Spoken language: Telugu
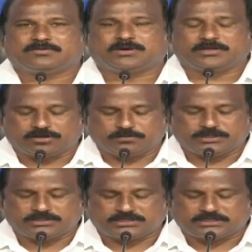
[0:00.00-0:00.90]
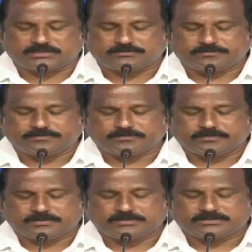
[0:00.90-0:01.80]
వారి అనుబంధ
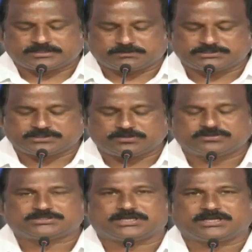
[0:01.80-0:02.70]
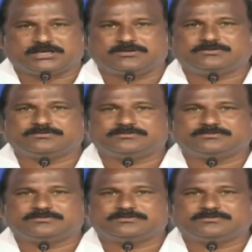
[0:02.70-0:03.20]
సంస్థలు సంఘాలు